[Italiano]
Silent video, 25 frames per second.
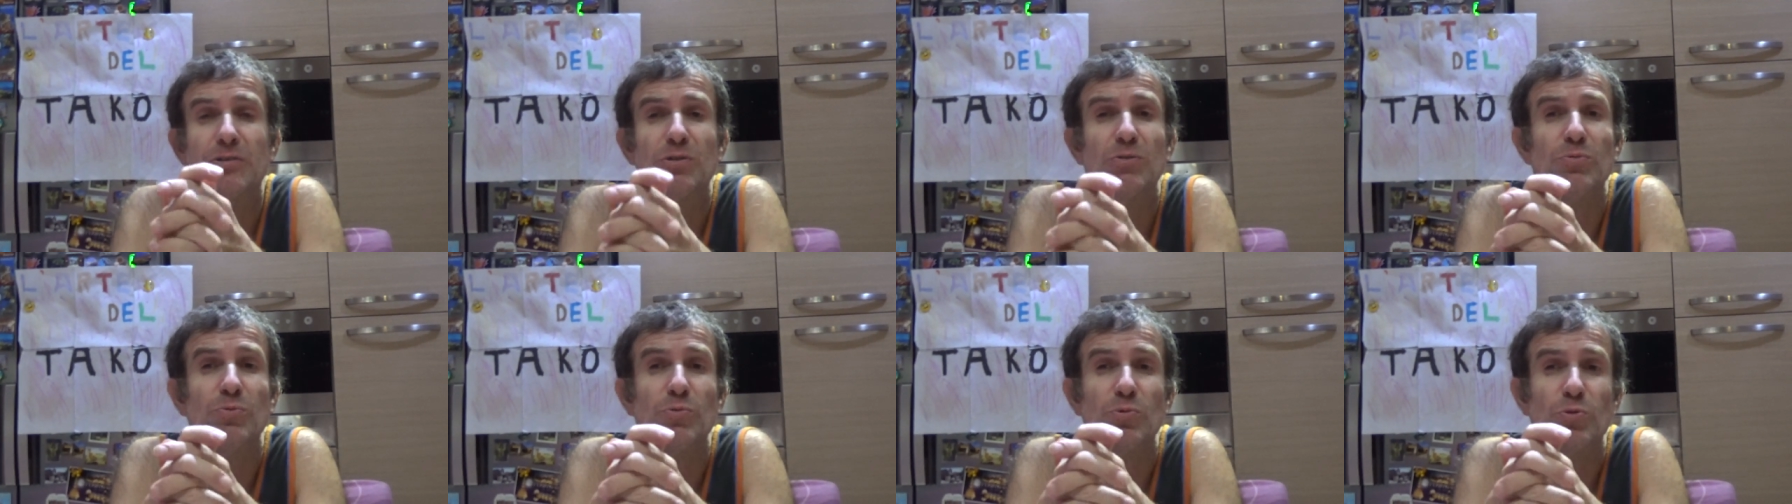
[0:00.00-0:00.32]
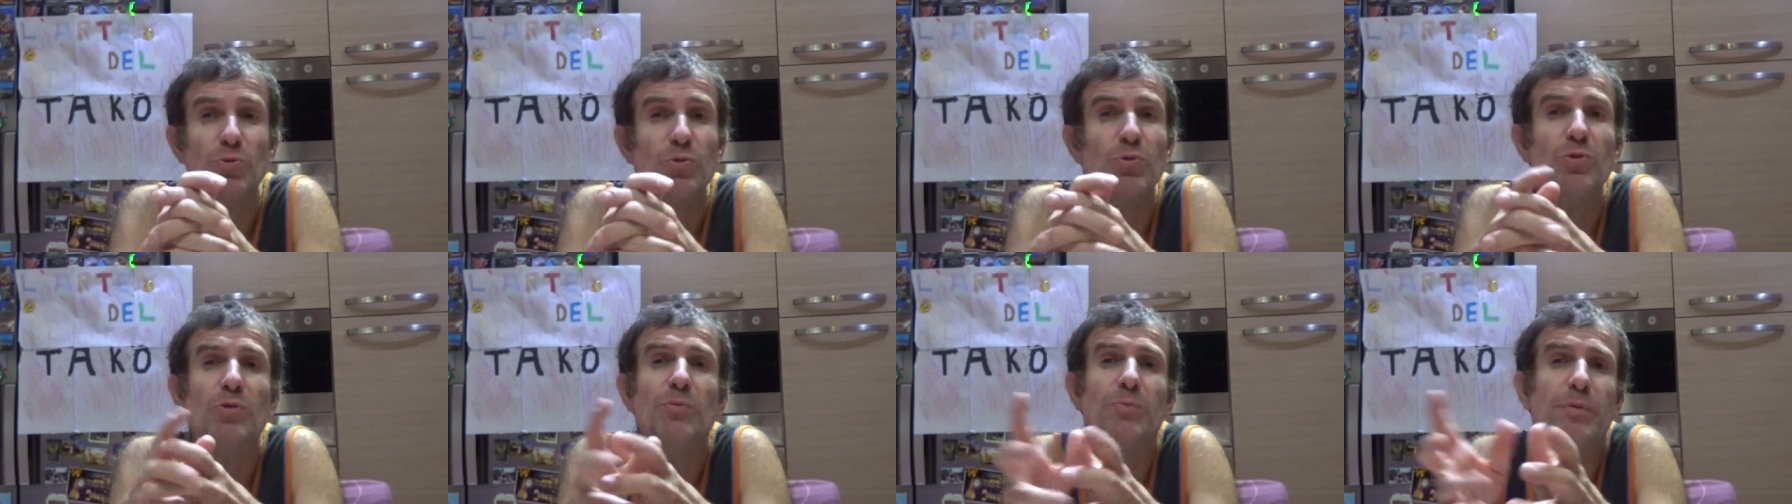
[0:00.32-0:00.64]
sul
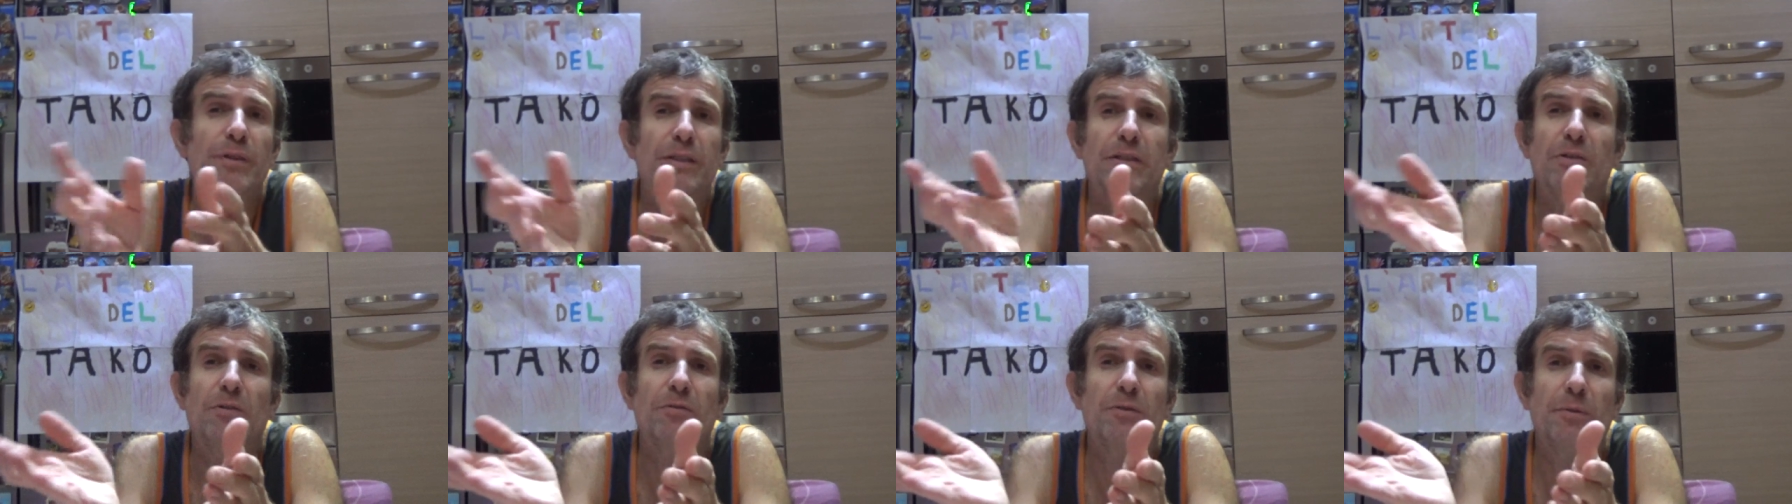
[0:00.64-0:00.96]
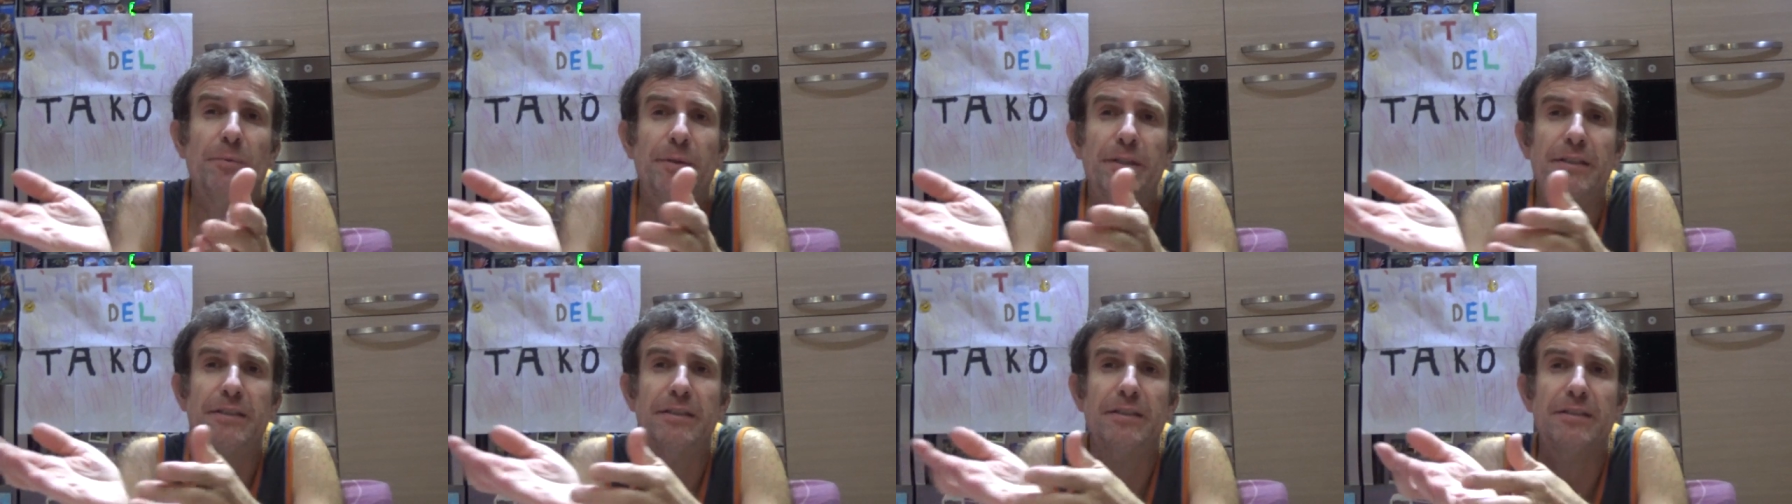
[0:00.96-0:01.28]
mutuo perché
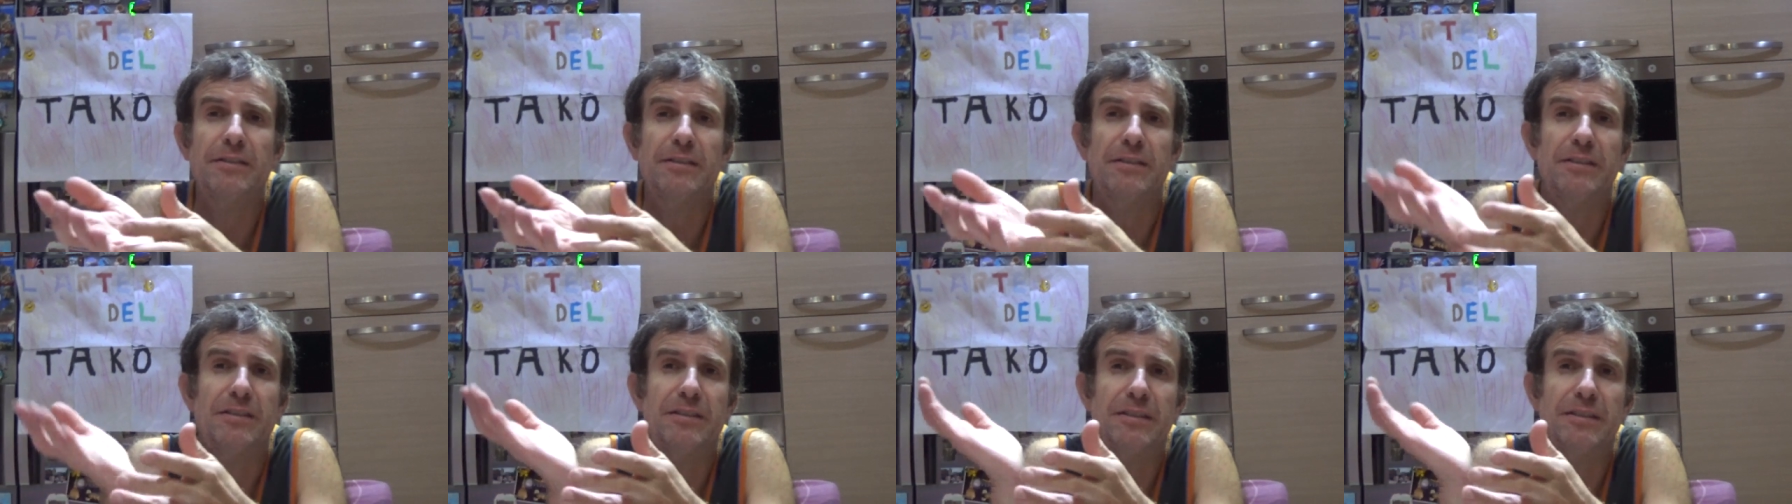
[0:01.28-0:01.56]
ovviamente sì,